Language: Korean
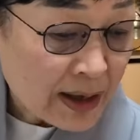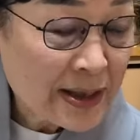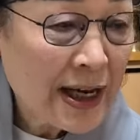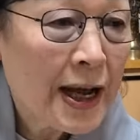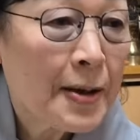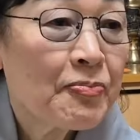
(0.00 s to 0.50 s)

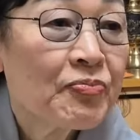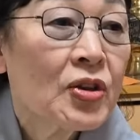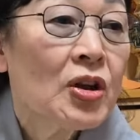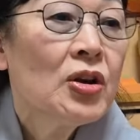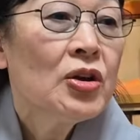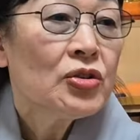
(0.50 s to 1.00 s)
자,
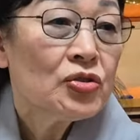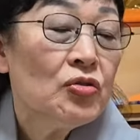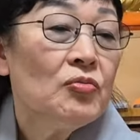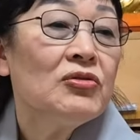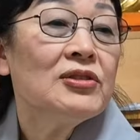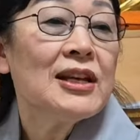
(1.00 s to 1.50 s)

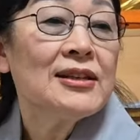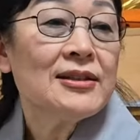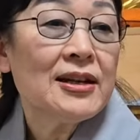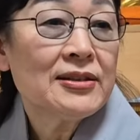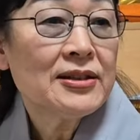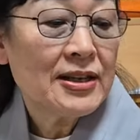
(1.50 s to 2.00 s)
소문난
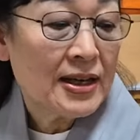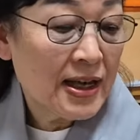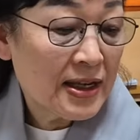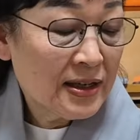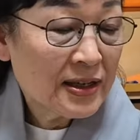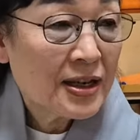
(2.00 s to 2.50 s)
잔치에
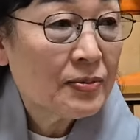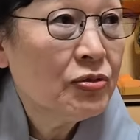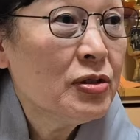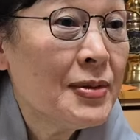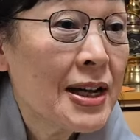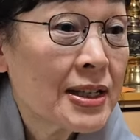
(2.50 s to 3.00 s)
이렇게
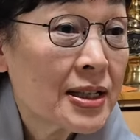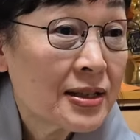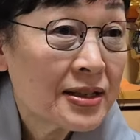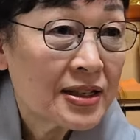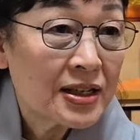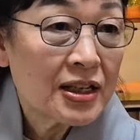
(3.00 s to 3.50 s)
물
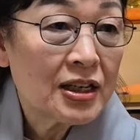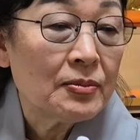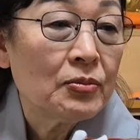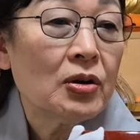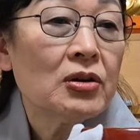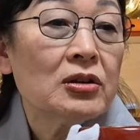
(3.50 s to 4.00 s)
마시듯이
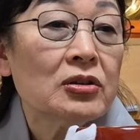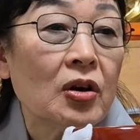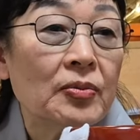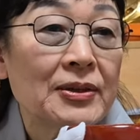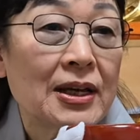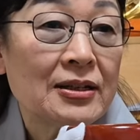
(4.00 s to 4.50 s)
먹을 거
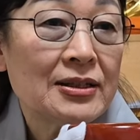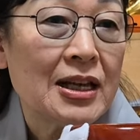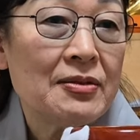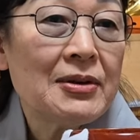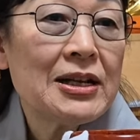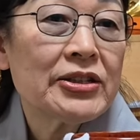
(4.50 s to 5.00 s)
없다는
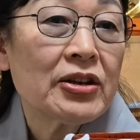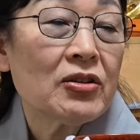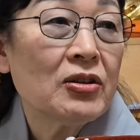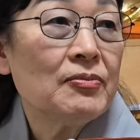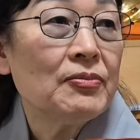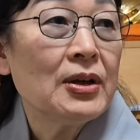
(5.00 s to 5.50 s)

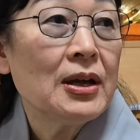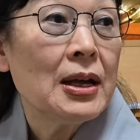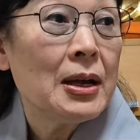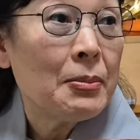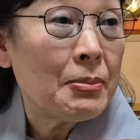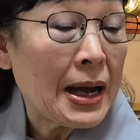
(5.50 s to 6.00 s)
옛말처럼
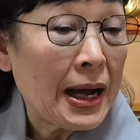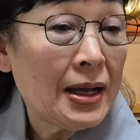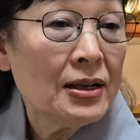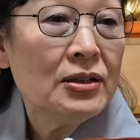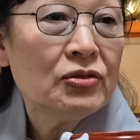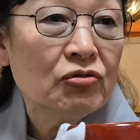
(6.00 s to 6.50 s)

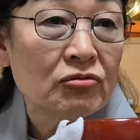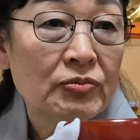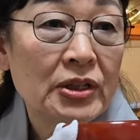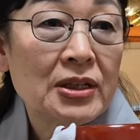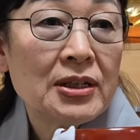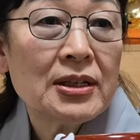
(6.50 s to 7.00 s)
많은
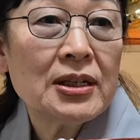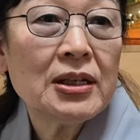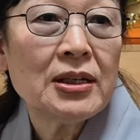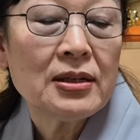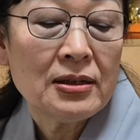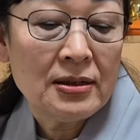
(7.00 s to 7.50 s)

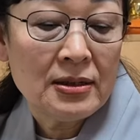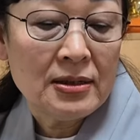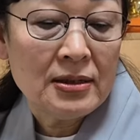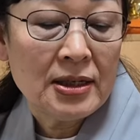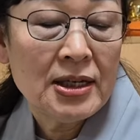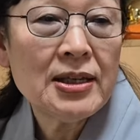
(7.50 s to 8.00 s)
국민들이
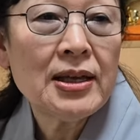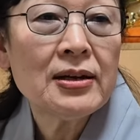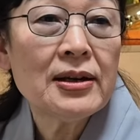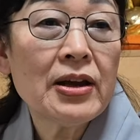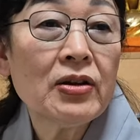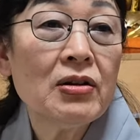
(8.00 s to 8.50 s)
어,
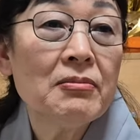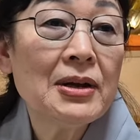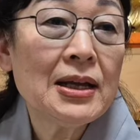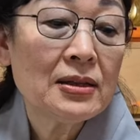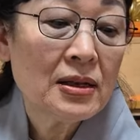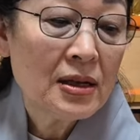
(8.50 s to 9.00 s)
기대를
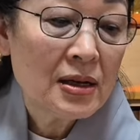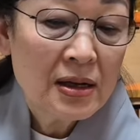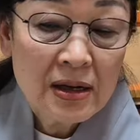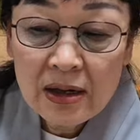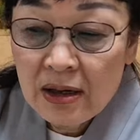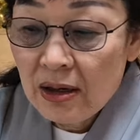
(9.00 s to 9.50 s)
했건만
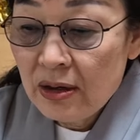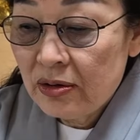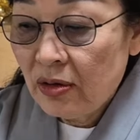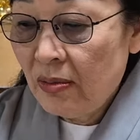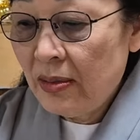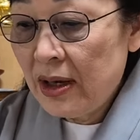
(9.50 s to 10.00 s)

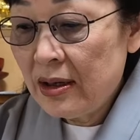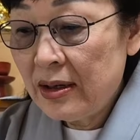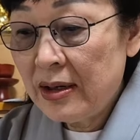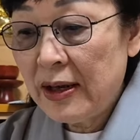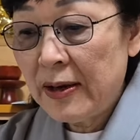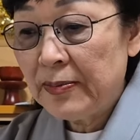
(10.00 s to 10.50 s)
정말
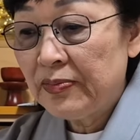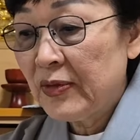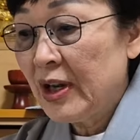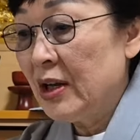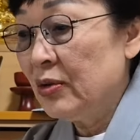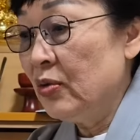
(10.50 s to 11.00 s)
이렇게
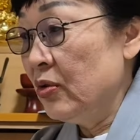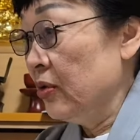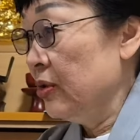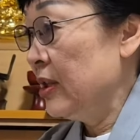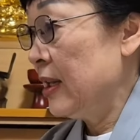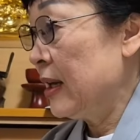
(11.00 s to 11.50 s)
깡통이
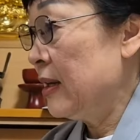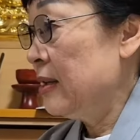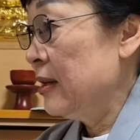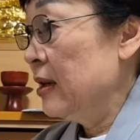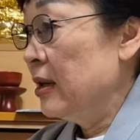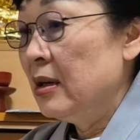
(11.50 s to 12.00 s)
어딨나?
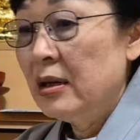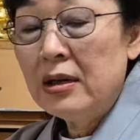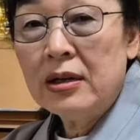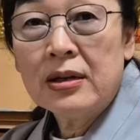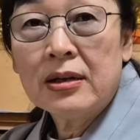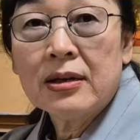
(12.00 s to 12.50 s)

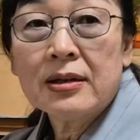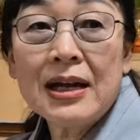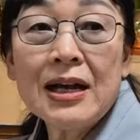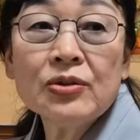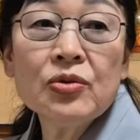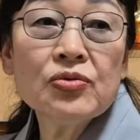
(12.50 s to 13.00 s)

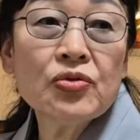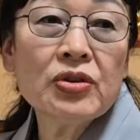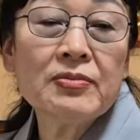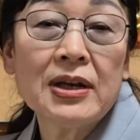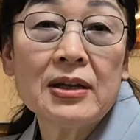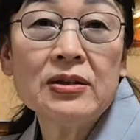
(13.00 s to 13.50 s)
깡통
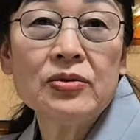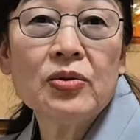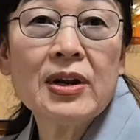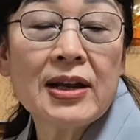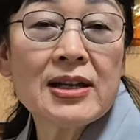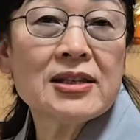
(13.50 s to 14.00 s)
소리만
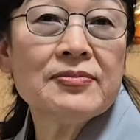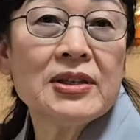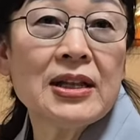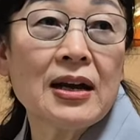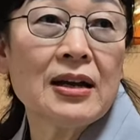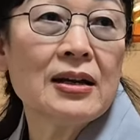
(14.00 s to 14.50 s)

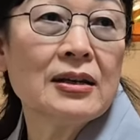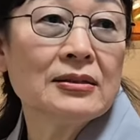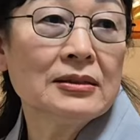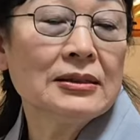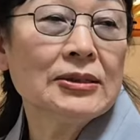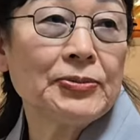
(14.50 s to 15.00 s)
요란했습니다.
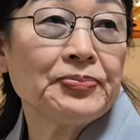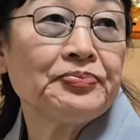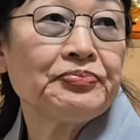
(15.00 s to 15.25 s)
음.